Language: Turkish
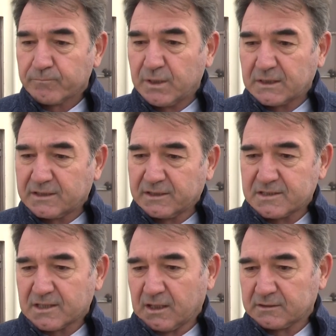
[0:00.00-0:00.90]
bir
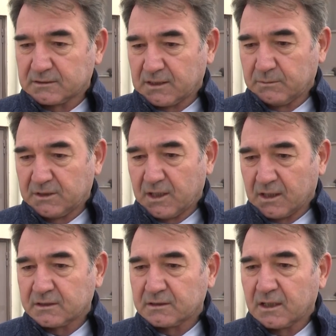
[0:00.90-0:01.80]
kriz anında, bir
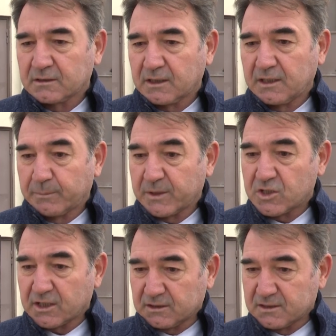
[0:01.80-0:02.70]
yangın anında
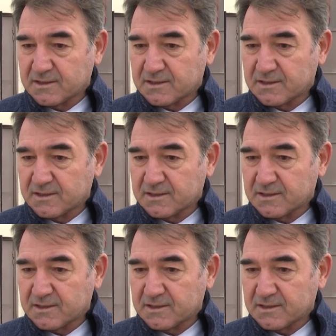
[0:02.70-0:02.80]
yapacakları